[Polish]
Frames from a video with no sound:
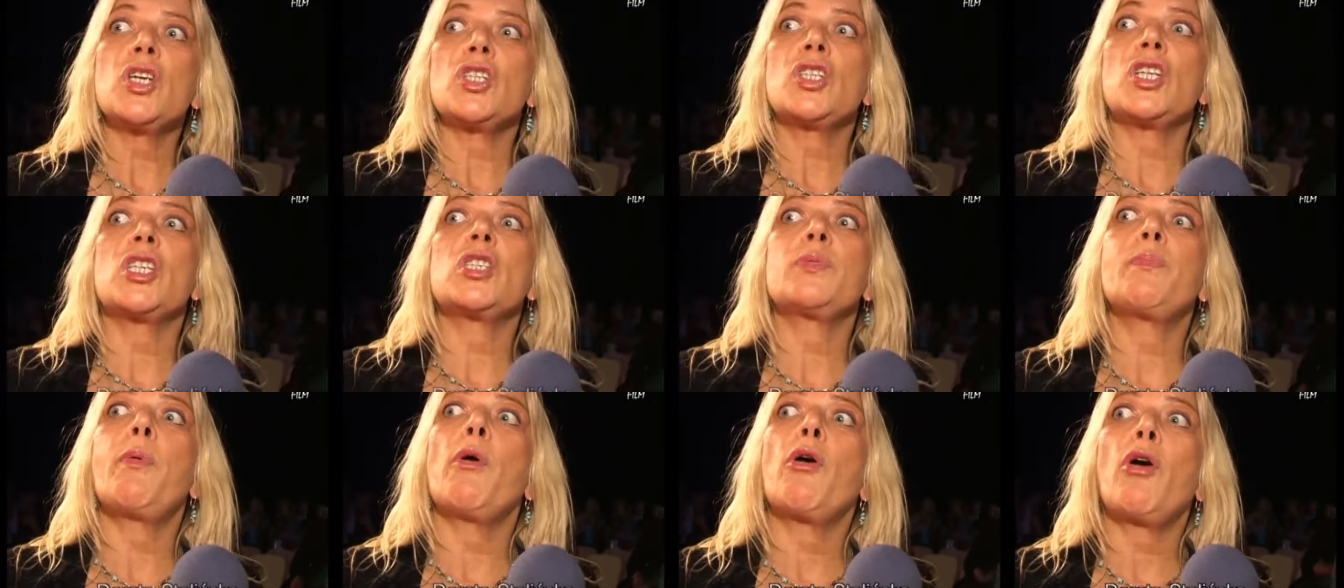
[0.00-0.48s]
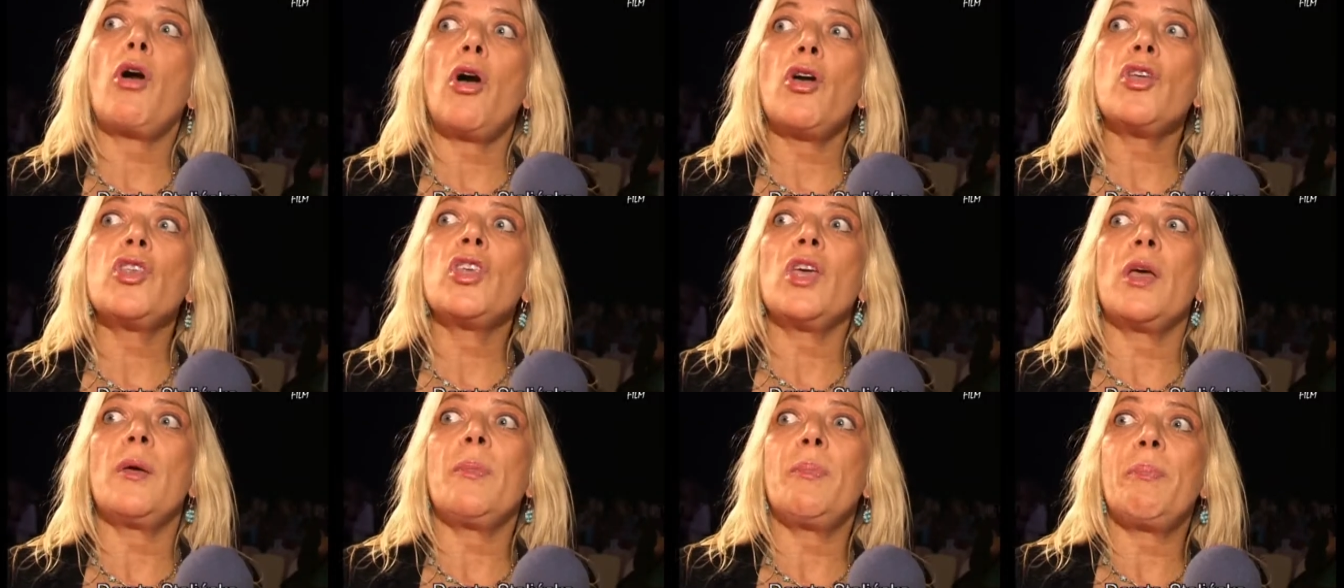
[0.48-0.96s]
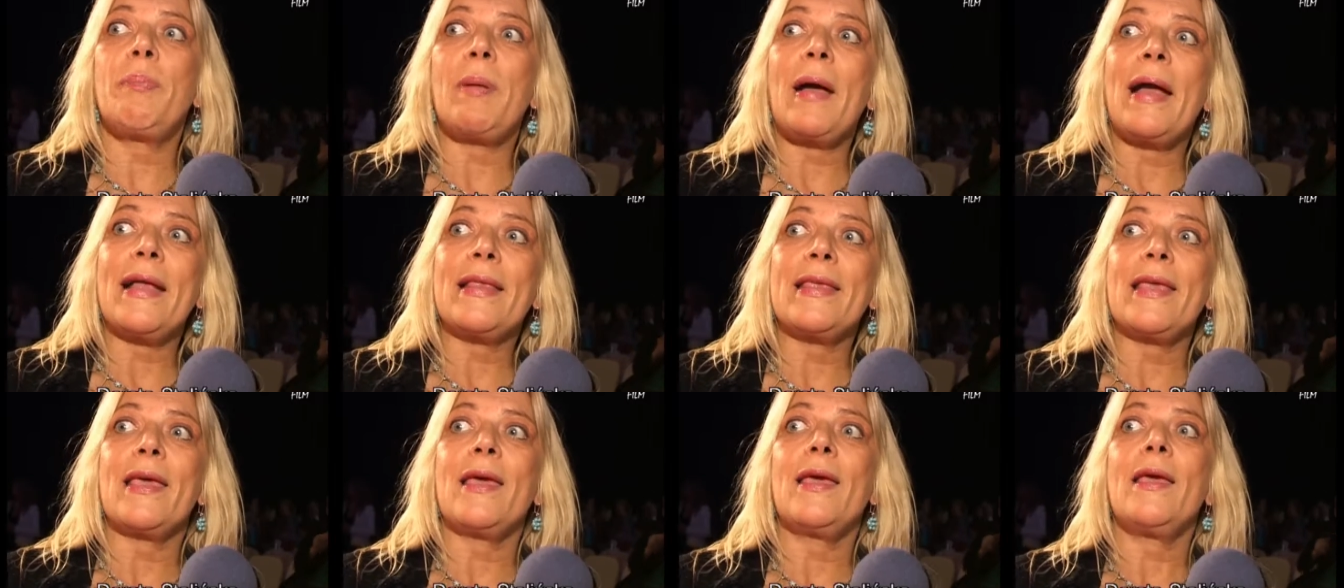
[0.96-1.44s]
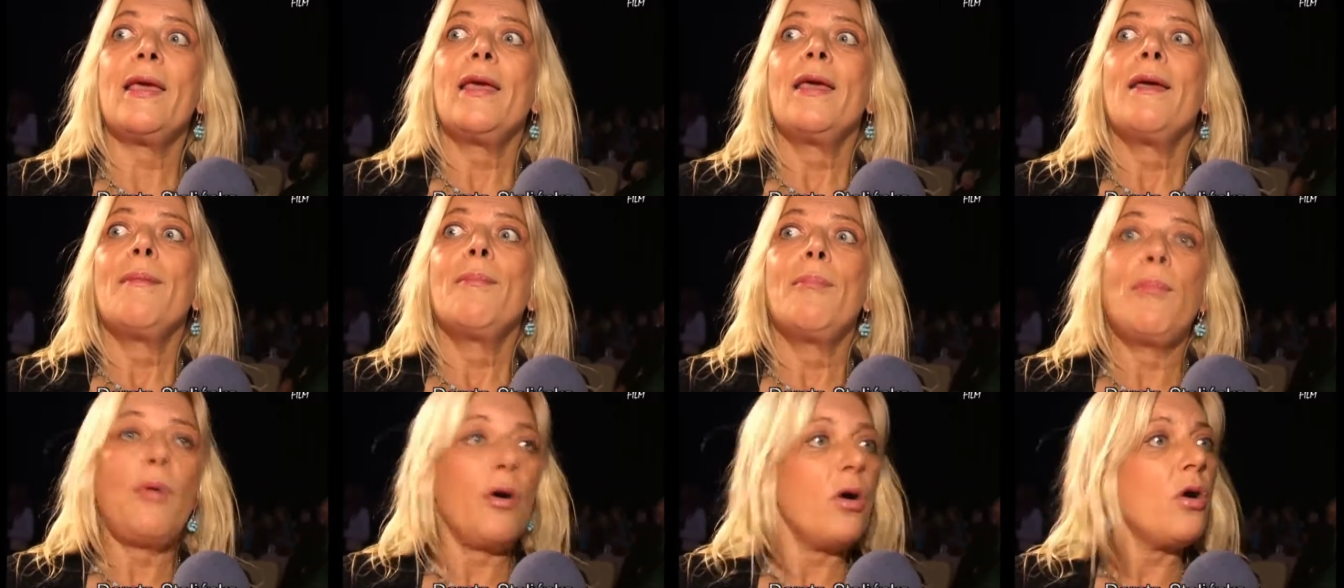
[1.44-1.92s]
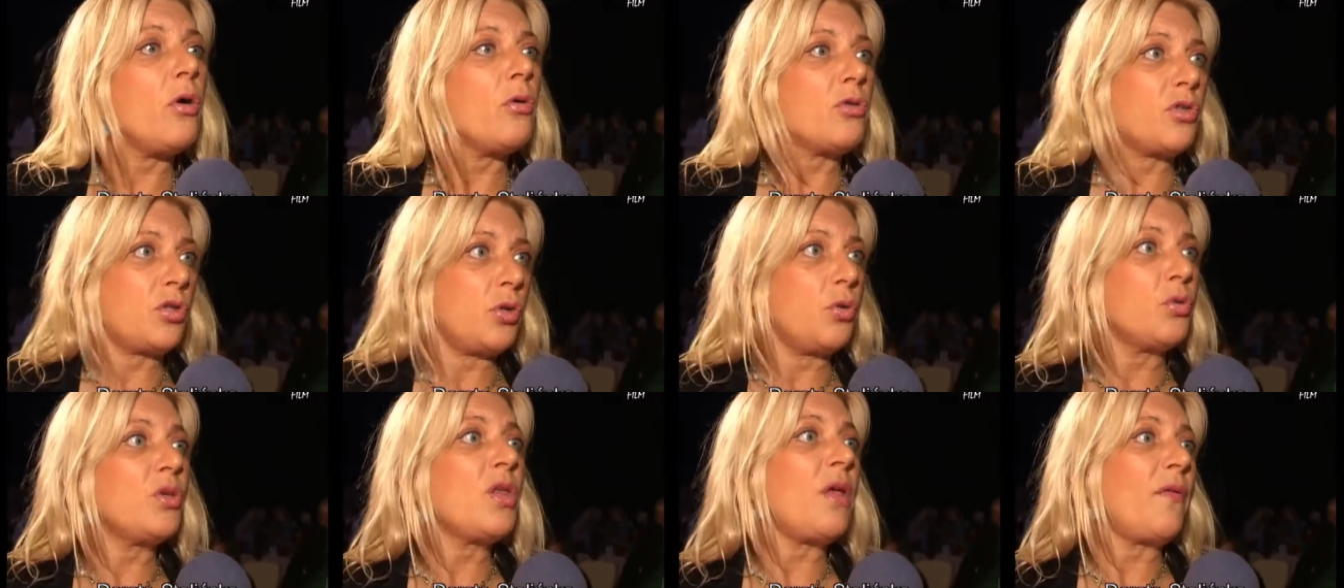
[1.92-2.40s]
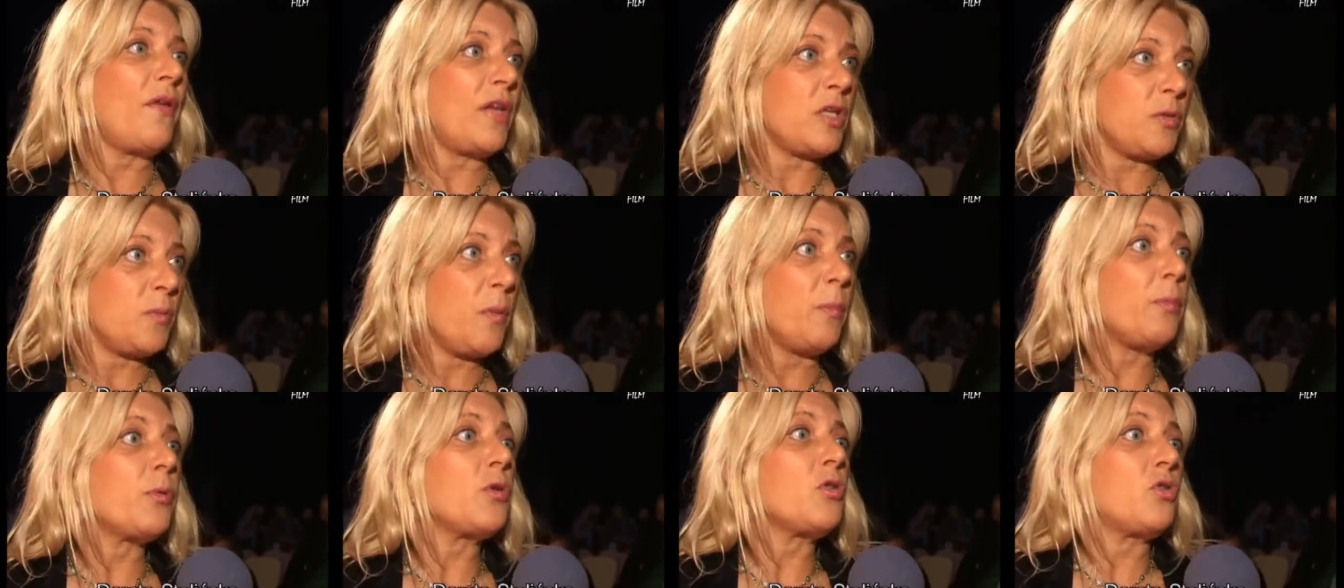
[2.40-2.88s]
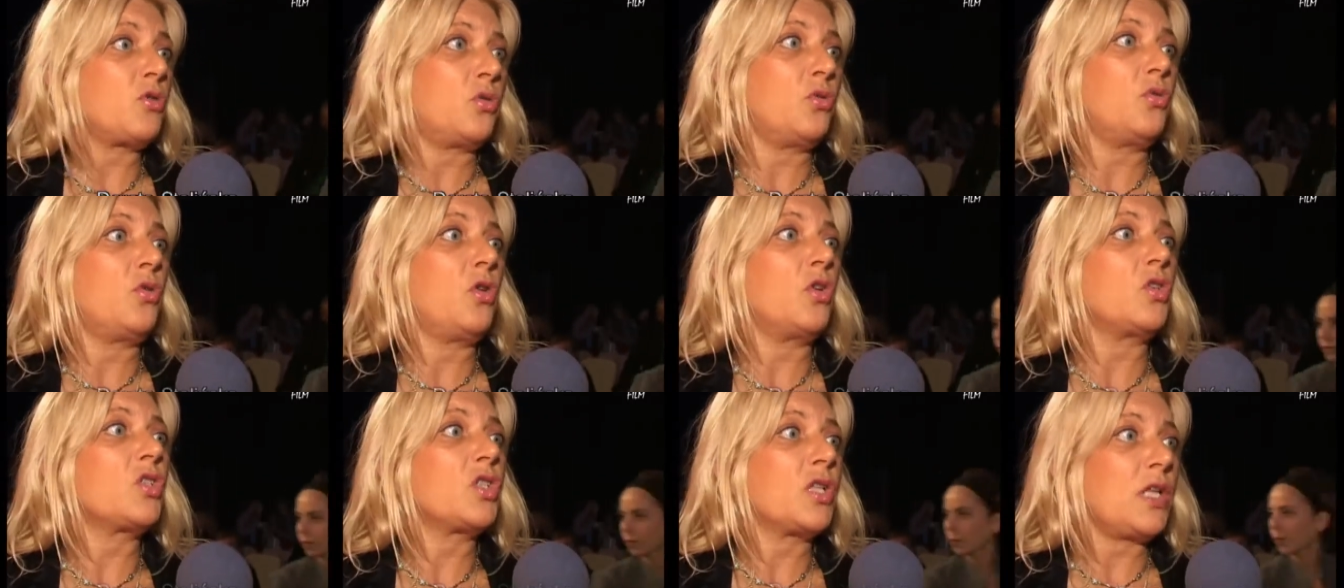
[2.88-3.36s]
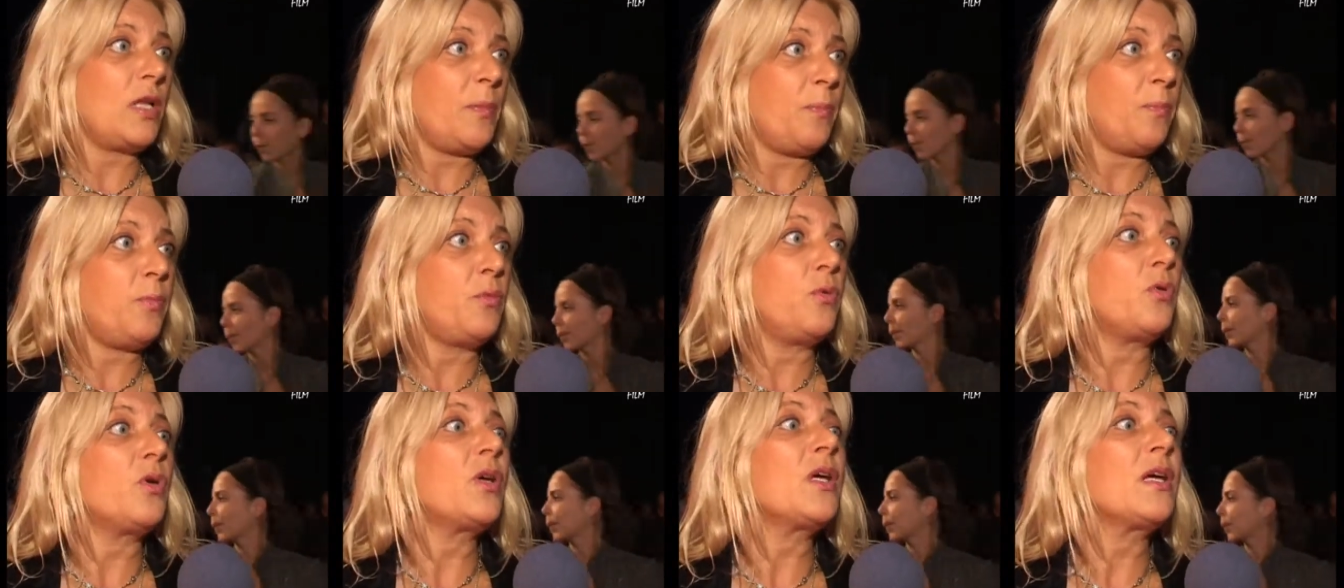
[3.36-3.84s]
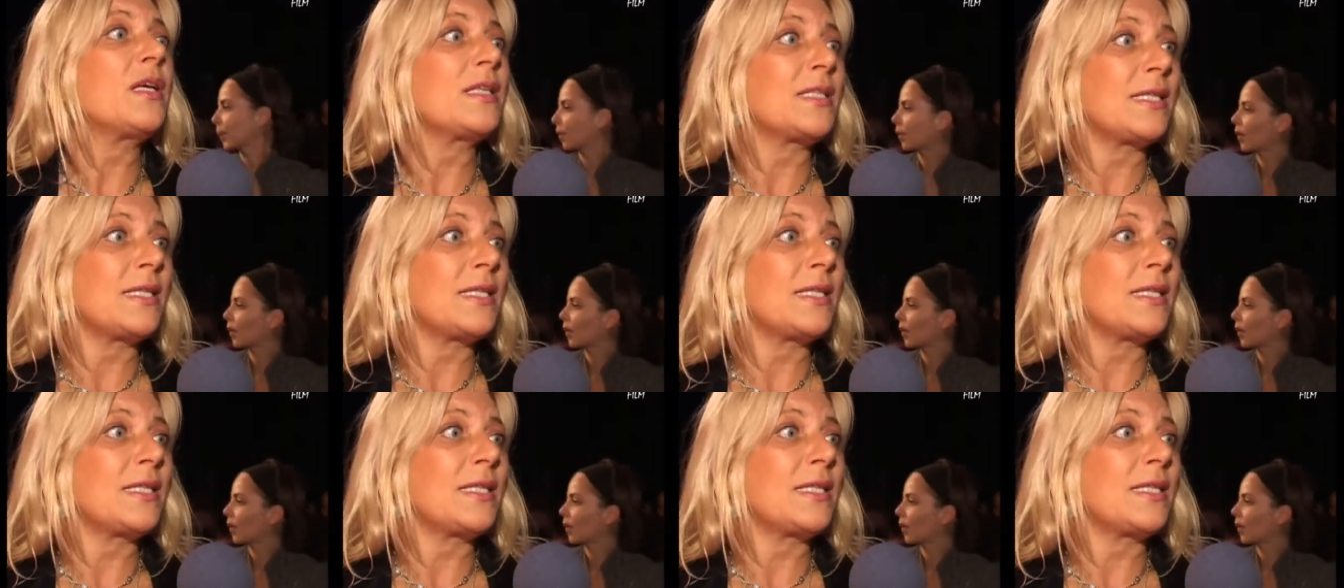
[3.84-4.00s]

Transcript: Myślę, że spokojnie panie mogą się udawać po prostu do sklepu